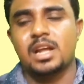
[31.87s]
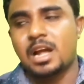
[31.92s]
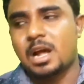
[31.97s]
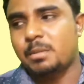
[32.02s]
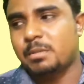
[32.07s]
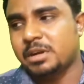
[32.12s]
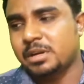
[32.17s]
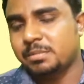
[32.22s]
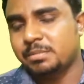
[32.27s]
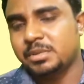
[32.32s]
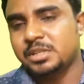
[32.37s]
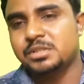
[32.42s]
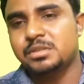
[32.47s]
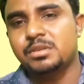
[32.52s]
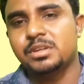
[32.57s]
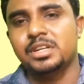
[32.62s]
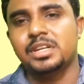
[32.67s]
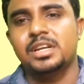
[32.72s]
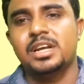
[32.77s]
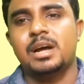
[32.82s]
আমার
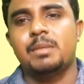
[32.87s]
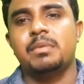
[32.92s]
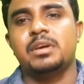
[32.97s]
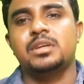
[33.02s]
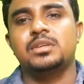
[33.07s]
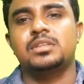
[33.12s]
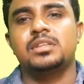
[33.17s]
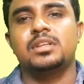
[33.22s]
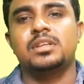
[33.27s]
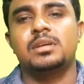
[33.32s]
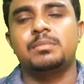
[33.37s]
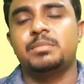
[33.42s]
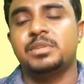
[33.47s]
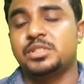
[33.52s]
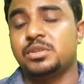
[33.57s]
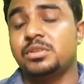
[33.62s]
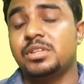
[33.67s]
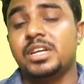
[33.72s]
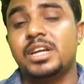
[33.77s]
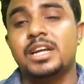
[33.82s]
পেছনে আমাকে
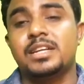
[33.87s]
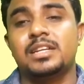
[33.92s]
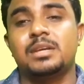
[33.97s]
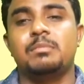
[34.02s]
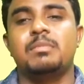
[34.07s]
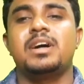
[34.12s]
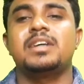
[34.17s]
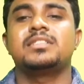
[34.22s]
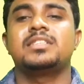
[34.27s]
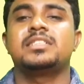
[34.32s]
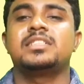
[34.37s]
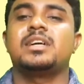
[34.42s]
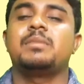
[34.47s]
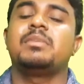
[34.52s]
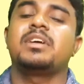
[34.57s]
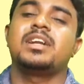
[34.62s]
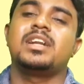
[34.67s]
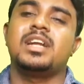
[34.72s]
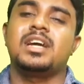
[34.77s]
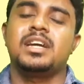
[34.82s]
পেছন থেকে একটা বাস এসে
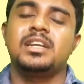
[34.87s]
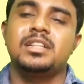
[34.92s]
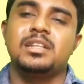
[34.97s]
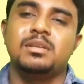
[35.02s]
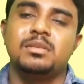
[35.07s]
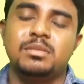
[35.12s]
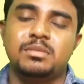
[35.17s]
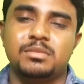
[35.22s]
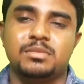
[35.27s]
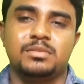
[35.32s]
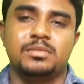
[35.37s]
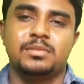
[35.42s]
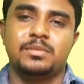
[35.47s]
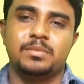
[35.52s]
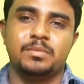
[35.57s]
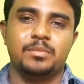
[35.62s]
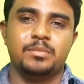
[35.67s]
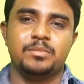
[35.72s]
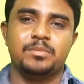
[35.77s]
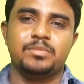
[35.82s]
আমাকে লাগাই দিল
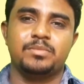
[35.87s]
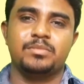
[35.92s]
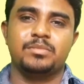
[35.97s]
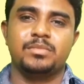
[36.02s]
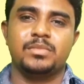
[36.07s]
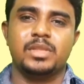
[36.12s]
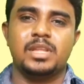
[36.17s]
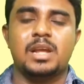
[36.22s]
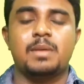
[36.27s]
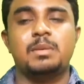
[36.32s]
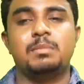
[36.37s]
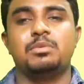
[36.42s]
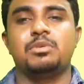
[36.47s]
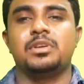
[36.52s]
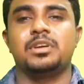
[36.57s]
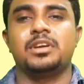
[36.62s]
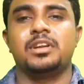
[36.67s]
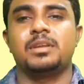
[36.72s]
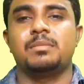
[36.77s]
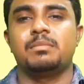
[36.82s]
আমি পরে
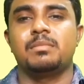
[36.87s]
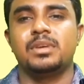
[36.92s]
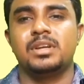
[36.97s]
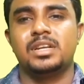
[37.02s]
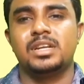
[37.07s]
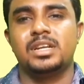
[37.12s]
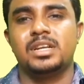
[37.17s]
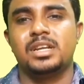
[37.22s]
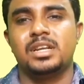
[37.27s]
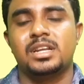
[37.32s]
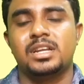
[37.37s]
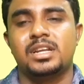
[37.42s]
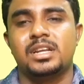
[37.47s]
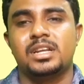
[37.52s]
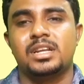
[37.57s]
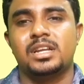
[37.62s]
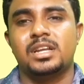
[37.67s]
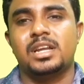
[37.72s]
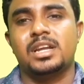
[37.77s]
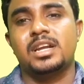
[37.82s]
গেলাম
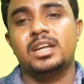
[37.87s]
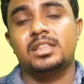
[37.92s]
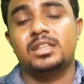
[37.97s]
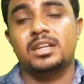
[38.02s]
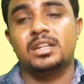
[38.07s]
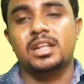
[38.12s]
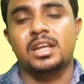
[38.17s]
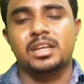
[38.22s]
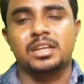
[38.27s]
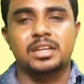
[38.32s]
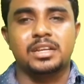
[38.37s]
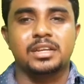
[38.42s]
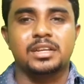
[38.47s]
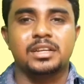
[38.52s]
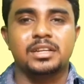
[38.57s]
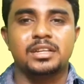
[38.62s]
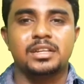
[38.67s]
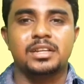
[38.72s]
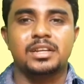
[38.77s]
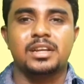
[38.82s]
এক্ষেত্রে দায়ী কে
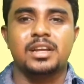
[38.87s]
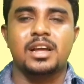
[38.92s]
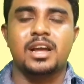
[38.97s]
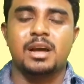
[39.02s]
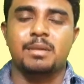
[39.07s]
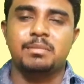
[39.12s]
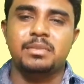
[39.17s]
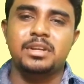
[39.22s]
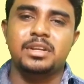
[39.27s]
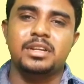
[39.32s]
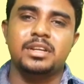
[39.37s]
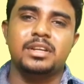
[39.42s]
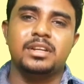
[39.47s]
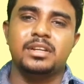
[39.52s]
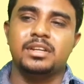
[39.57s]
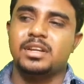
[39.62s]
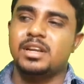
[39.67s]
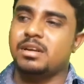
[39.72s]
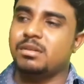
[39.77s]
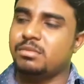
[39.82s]
আমি
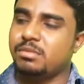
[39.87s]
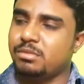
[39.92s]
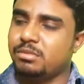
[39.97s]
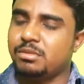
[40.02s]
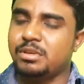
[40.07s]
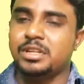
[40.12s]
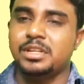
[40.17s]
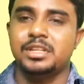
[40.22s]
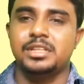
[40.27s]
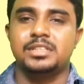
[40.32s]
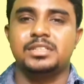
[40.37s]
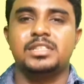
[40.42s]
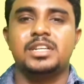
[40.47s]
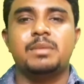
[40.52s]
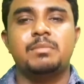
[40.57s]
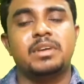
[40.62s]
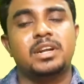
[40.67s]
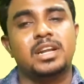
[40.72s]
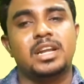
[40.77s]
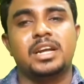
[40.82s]
না উনি যে
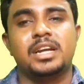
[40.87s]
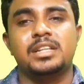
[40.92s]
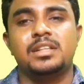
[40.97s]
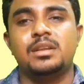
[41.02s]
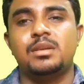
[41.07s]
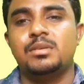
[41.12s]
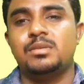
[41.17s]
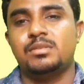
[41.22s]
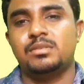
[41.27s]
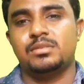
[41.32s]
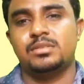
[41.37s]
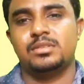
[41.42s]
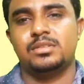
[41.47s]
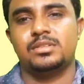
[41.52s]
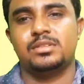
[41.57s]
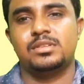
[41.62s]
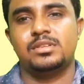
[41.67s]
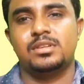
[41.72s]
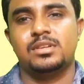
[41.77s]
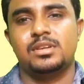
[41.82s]
আমাকে লাগাই দিল
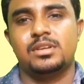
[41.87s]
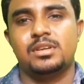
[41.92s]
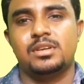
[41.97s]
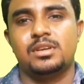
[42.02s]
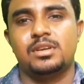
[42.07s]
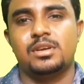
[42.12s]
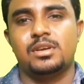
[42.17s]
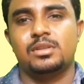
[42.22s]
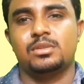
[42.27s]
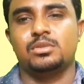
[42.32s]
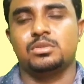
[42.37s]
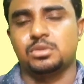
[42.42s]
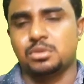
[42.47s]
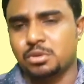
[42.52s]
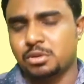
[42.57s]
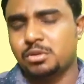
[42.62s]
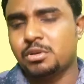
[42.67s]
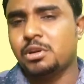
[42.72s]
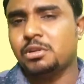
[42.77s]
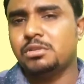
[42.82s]
তো
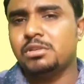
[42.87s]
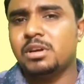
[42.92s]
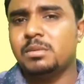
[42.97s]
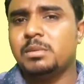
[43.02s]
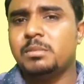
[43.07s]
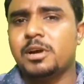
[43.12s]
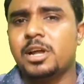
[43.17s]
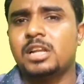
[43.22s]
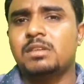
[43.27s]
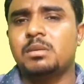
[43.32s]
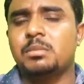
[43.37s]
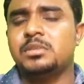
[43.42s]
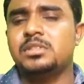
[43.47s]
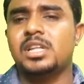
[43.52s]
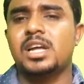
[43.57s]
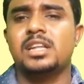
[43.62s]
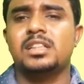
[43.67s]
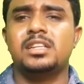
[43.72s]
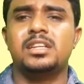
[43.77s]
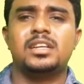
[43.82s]
সড়কে তো আমি ভালোভাবে
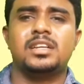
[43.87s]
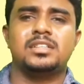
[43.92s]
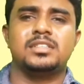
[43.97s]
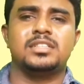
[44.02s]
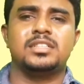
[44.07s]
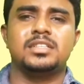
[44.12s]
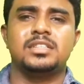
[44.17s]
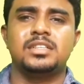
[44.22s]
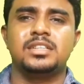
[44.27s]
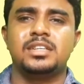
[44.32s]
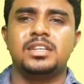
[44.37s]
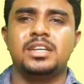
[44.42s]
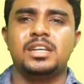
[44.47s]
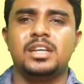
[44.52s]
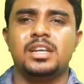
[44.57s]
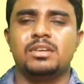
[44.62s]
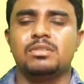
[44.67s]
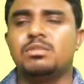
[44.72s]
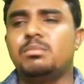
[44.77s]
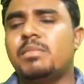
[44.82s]
থাকতে যাচ্ছি
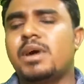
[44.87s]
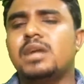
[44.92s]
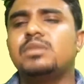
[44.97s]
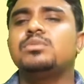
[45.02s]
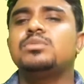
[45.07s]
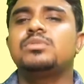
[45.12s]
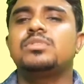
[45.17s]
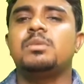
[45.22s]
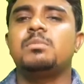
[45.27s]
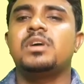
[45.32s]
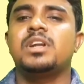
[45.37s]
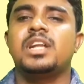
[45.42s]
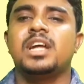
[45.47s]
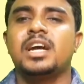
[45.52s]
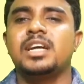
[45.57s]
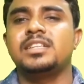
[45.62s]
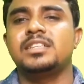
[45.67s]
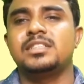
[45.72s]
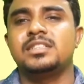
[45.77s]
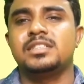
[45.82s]
তো মানুষ তো আমাকে
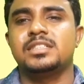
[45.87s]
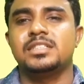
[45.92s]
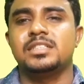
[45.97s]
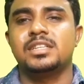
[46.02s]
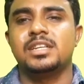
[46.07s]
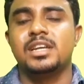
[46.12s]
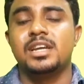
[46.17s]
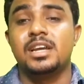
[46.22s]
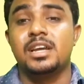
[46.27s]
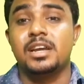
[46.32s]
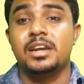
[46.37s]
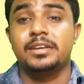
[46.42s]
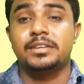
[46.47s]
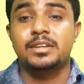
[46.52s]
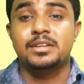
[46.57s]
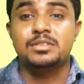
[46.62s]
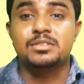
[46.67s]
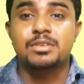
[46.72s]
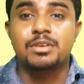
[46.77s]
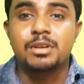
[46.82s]
লাগাই দিচ্ছে এটার
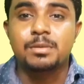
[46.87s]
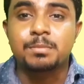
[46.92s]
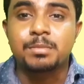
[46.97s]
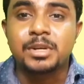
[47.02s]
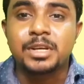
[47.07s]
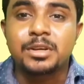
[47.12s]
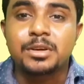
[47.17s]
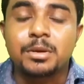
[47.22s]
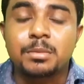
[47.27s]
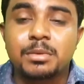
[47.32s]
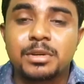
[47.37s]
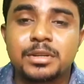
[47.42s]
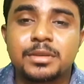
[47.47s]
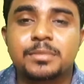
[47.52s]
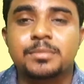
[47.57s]
সলভ কি হবে